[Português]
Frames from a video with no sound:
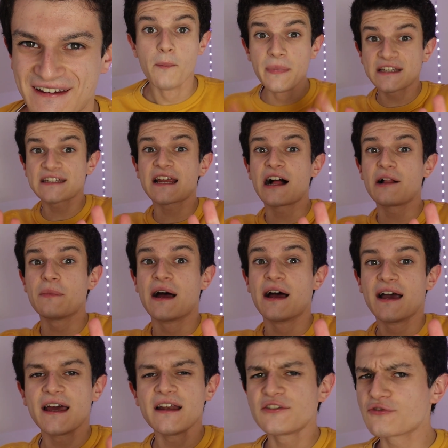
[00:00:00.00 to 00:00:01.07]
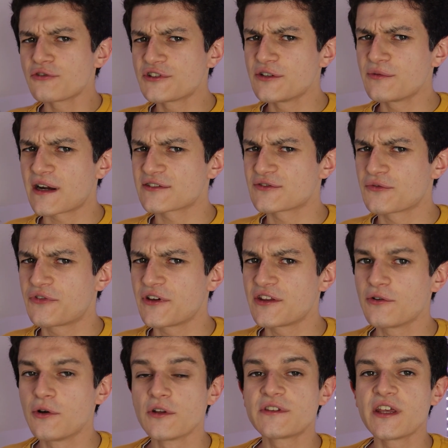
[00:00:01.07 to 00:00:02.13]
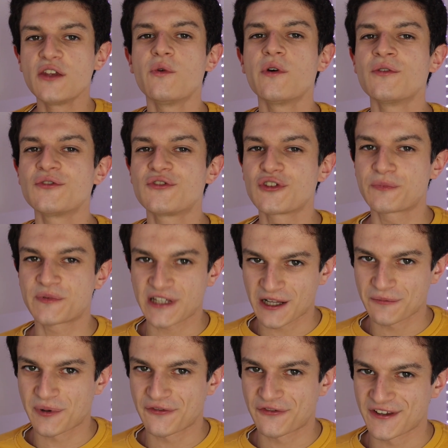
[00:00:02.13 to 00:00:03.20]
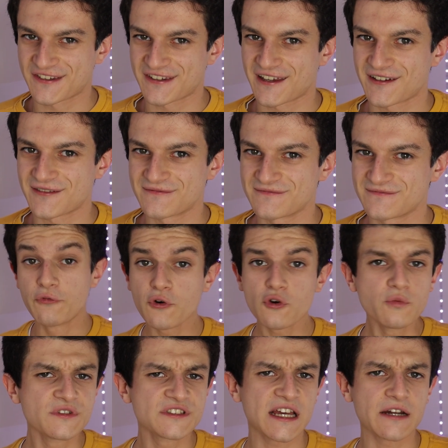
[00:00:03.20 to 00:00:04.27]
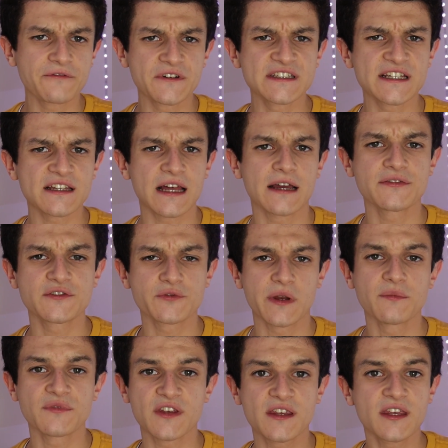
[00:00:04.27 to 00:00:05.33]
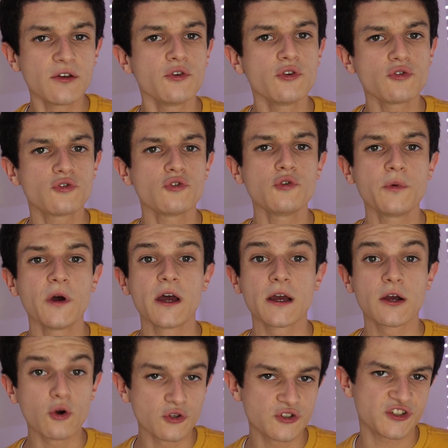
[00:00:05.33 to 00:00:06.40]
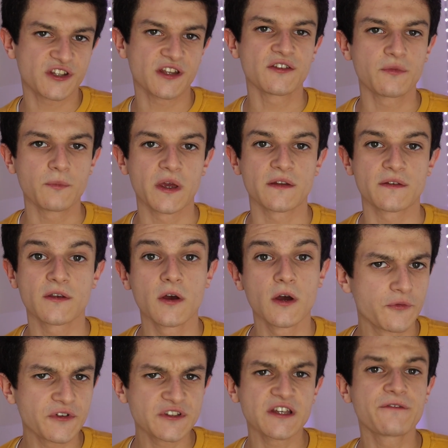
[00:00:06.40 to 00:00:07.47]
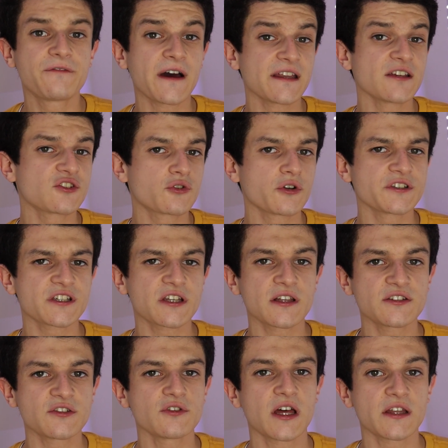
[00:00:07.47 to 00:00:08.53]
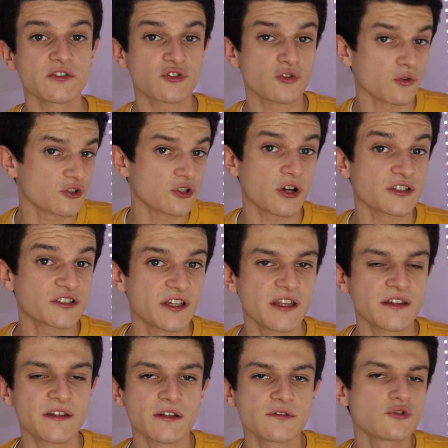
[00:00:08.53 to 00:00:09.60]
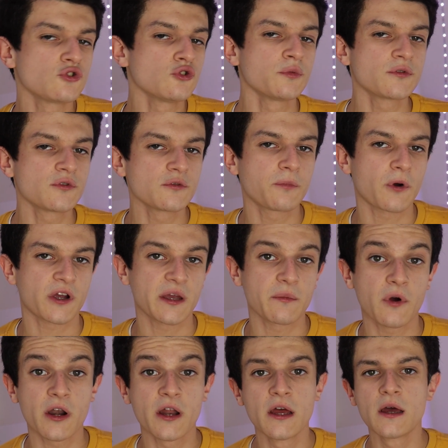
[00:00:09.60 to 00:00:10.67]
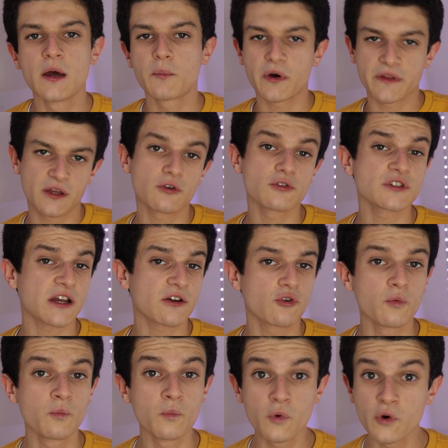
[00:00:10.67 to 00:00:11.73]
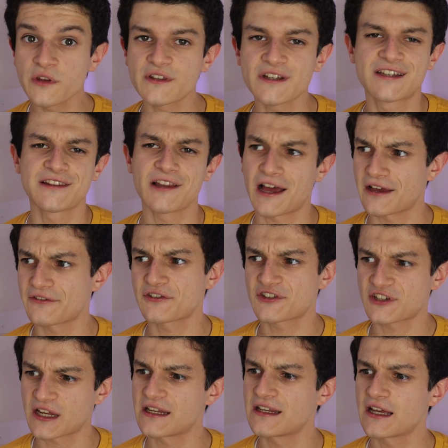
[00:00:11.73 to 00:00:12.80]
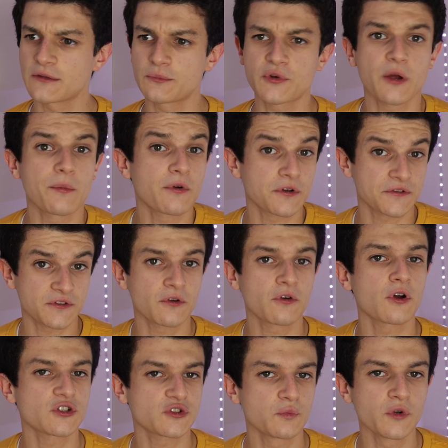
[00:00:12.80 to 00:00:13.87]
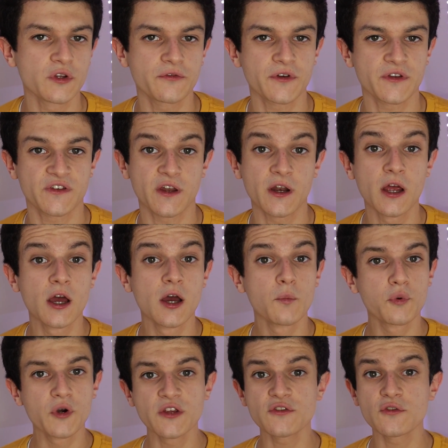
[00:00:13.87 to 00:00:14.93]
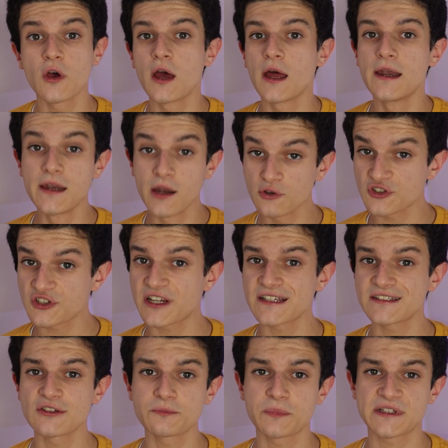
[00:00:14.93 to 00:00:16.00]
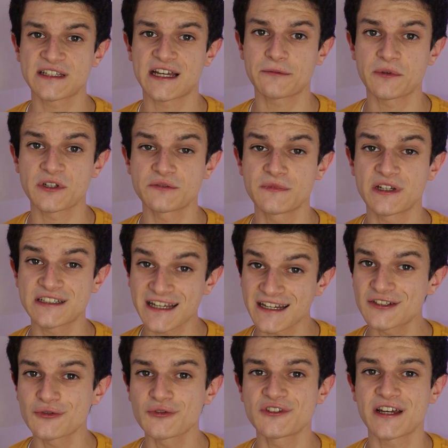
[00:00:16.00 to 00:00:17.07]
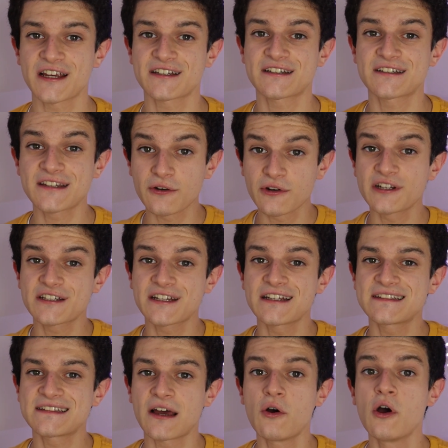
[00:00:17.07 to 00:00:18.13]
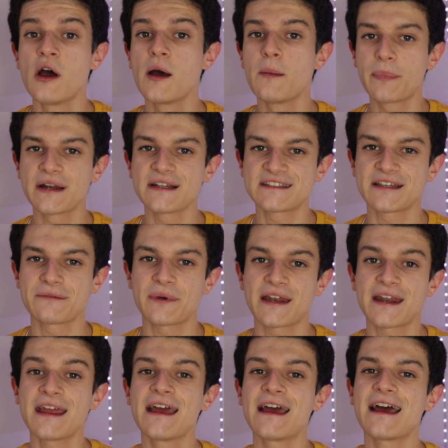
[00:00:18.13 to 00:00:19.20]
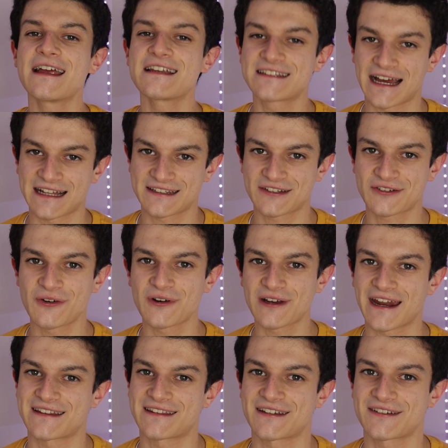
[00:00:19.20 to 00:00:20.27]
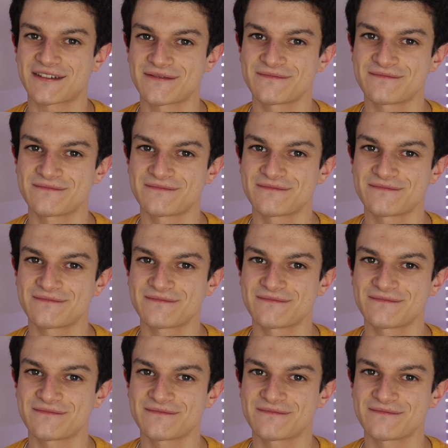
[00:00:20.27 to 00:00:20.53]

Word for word: Mas calma, antes de continuares o vídeo, tenho um anúncio especial para fazer. Eu vou começar a fazer live streams aqui no YouTube consistentemente. Vou fazer várias coisas relacionadas com jogos da Nintendo, sobretudo Pokémon. Podem contar com muitas lives de Shiny Hand, porque é uma coisa que eu gosto muito de fazer. Por isso, não se esqueçam de passar pelas minhas redes sociais que estão na descrição para saberem as datas concretas.